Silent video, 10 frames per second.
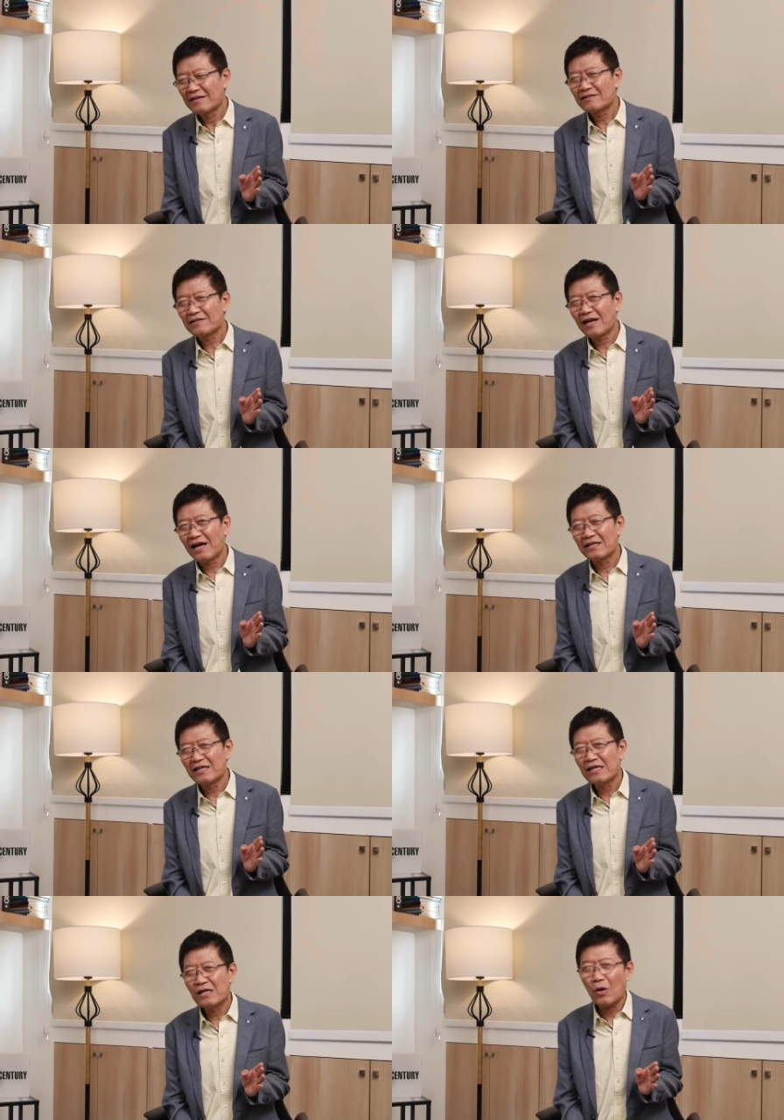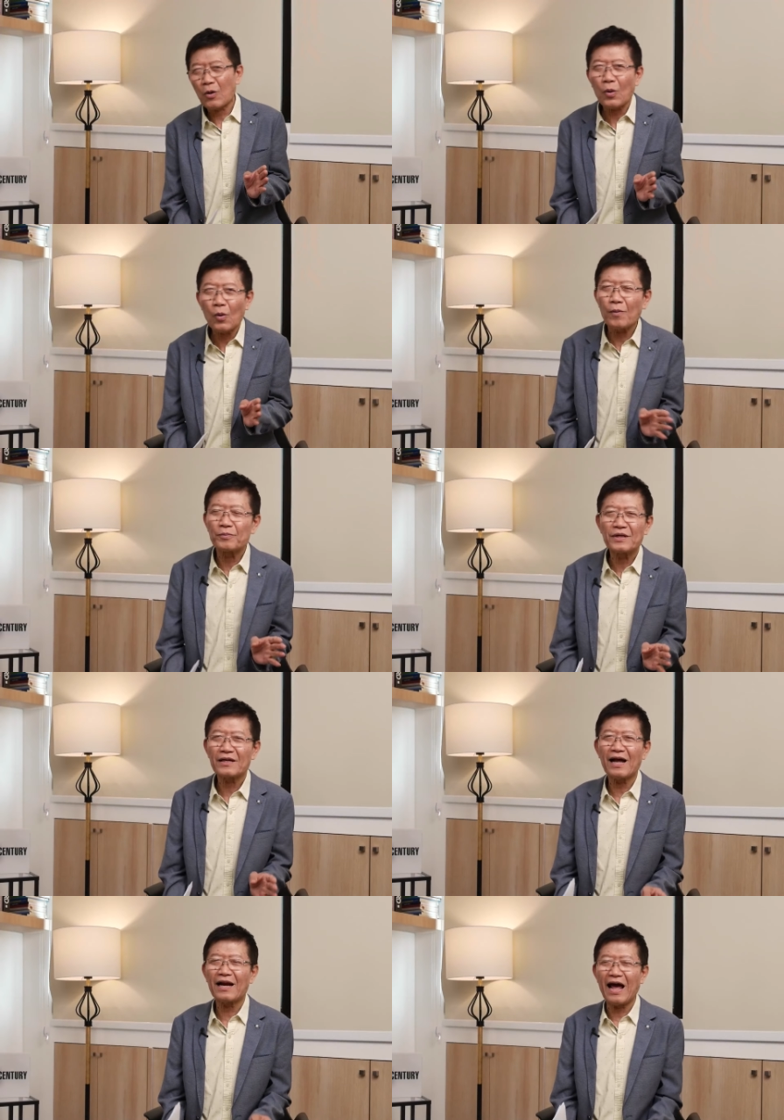ลักษณะที่รวบซะ
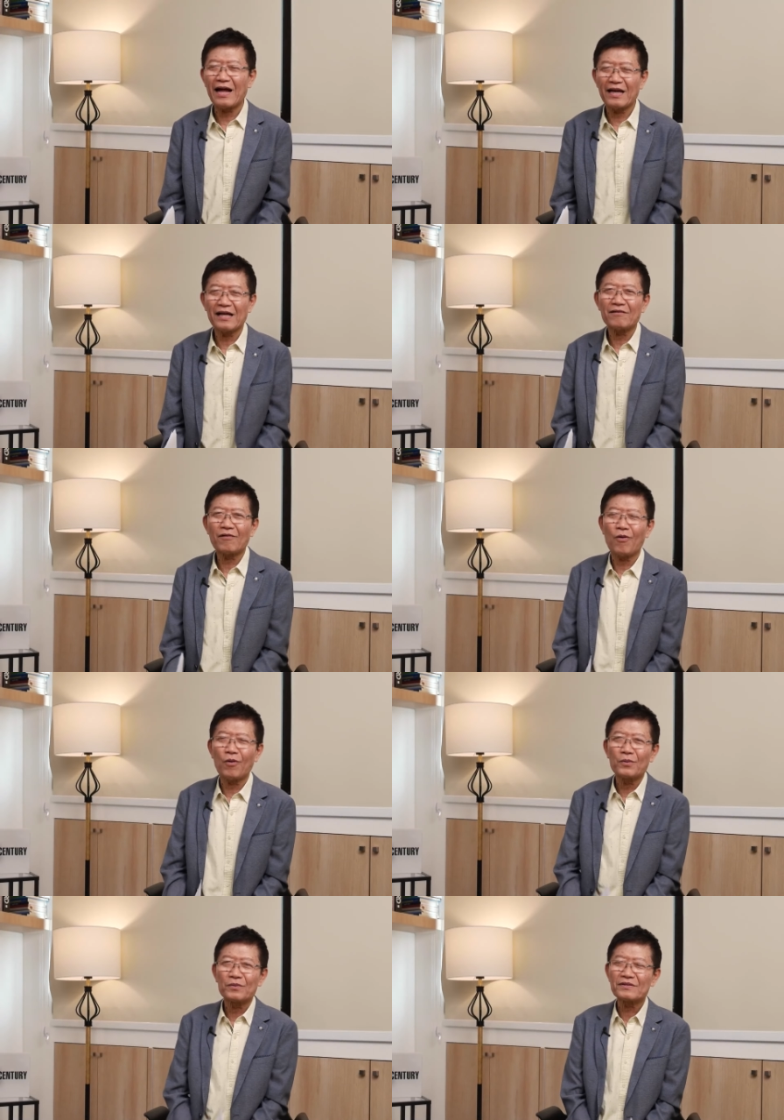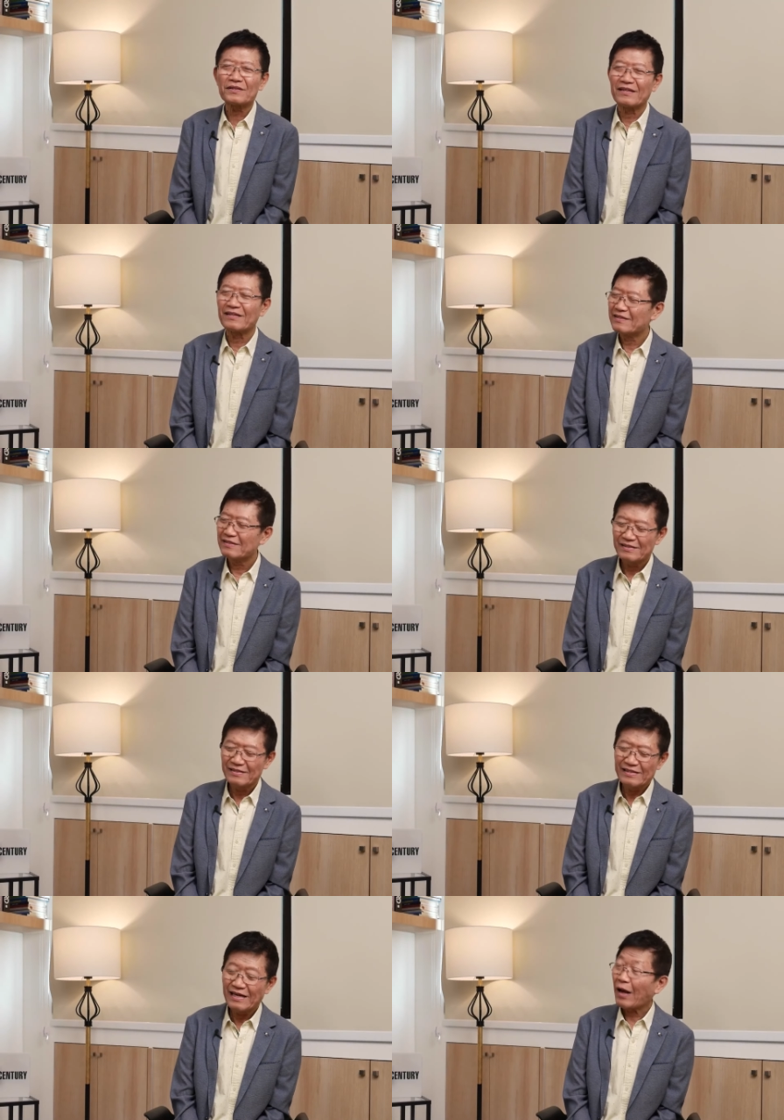ขนาดนั้นของคุณทักษิณเป็น
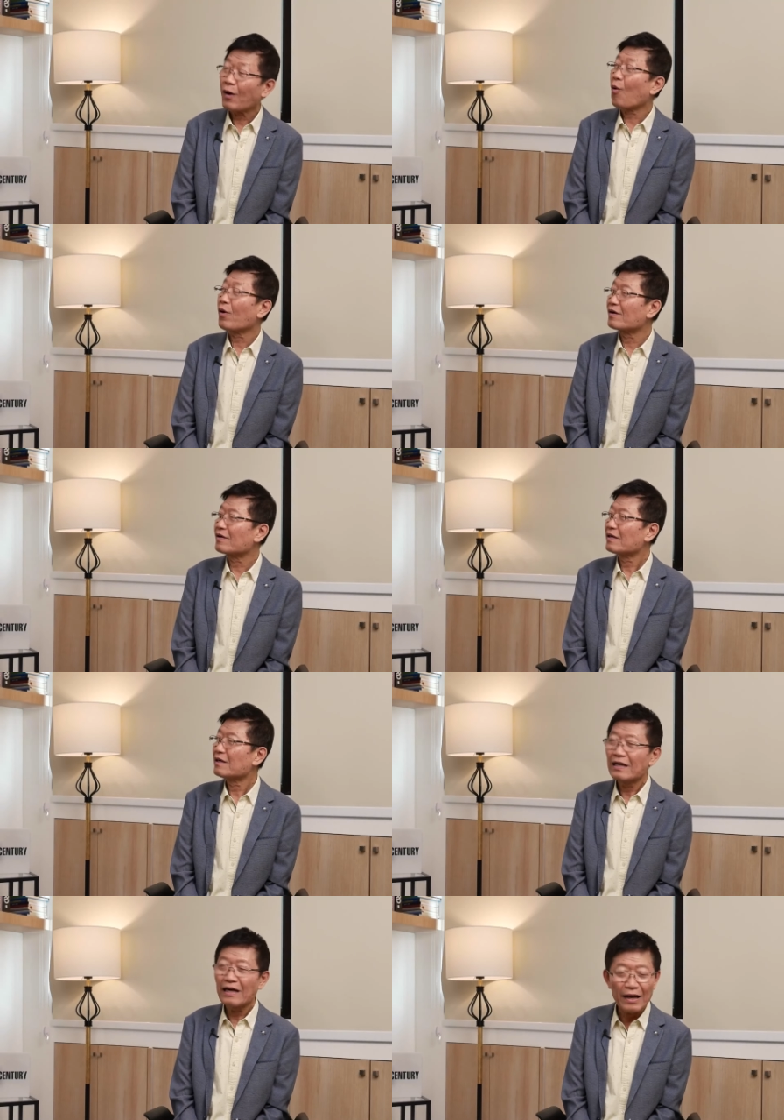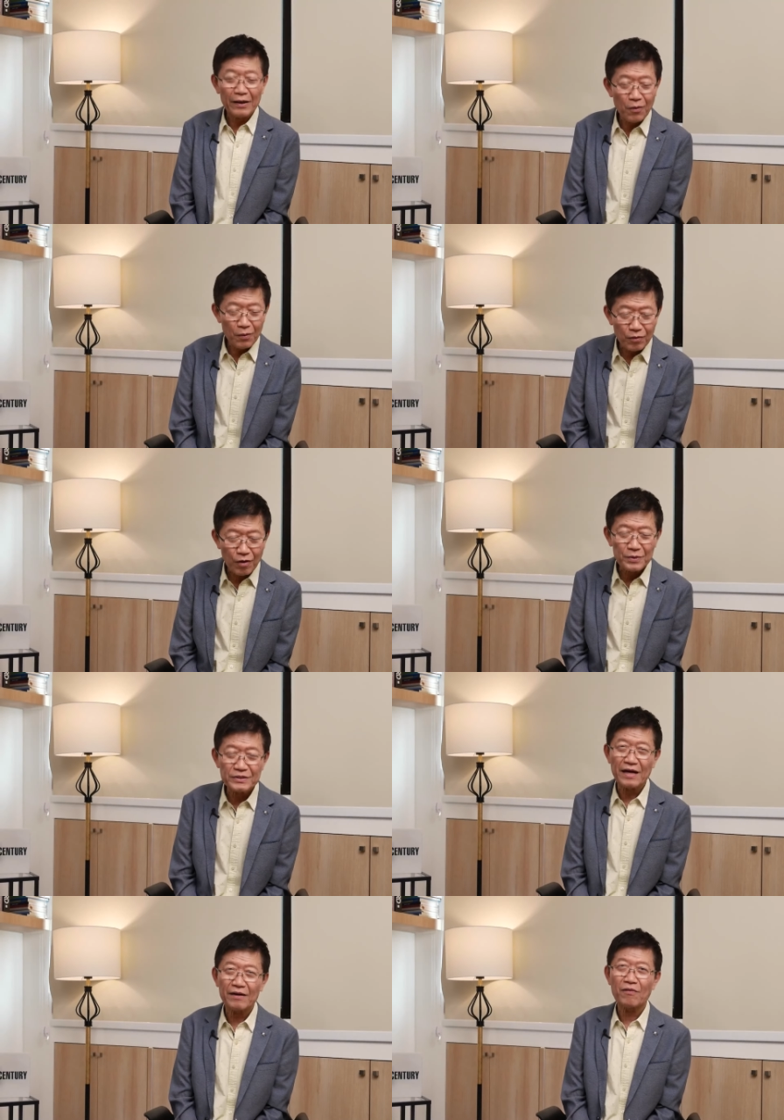สไตล์คุณทักษิณเขานะ หลายคนก็วิ
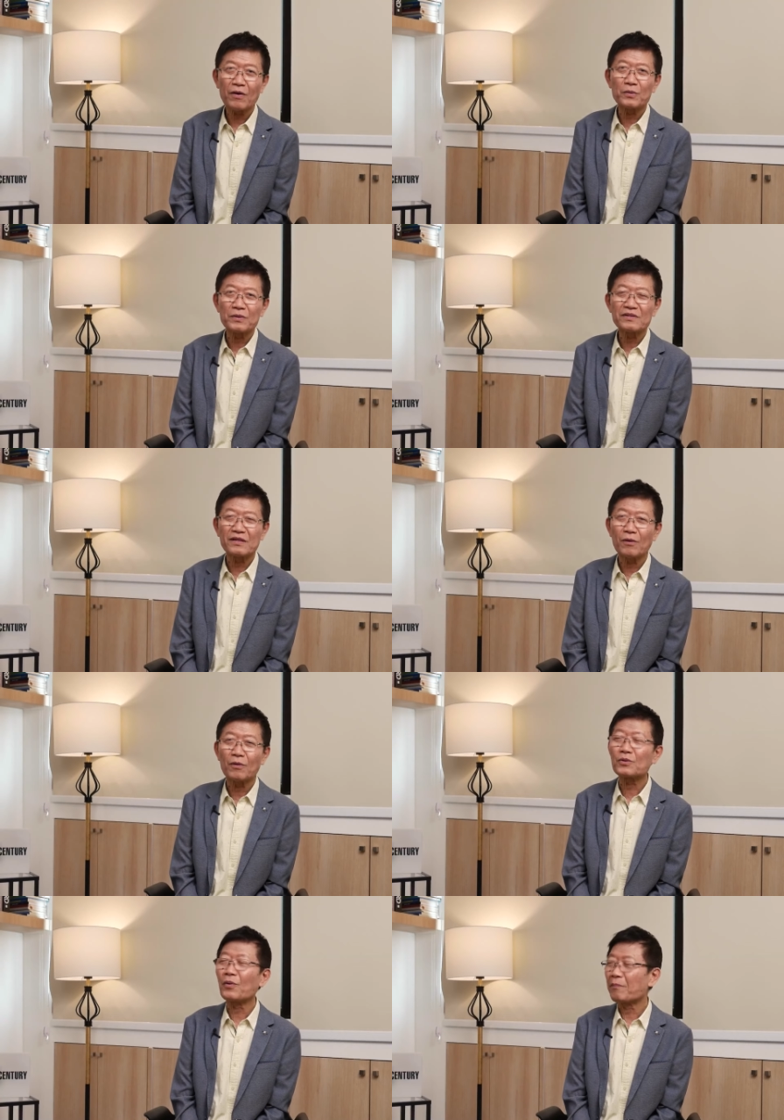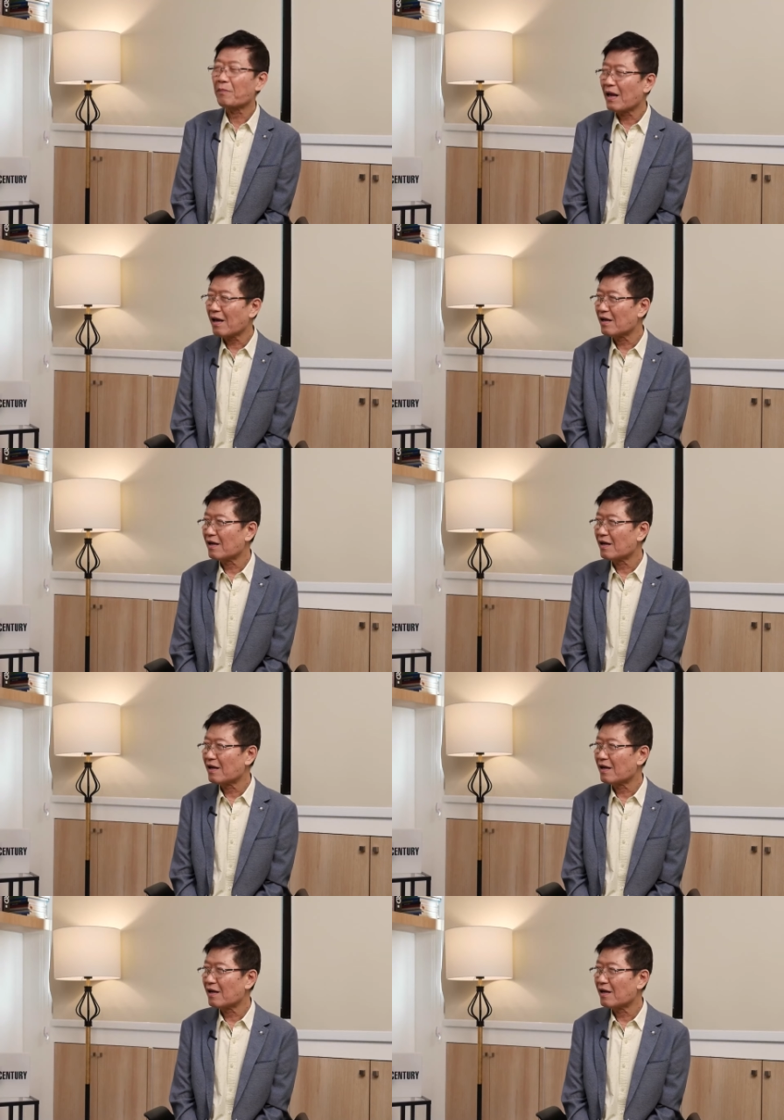จารณ์ว่าคุณทักษิณหลงตัวเองไปแล้ว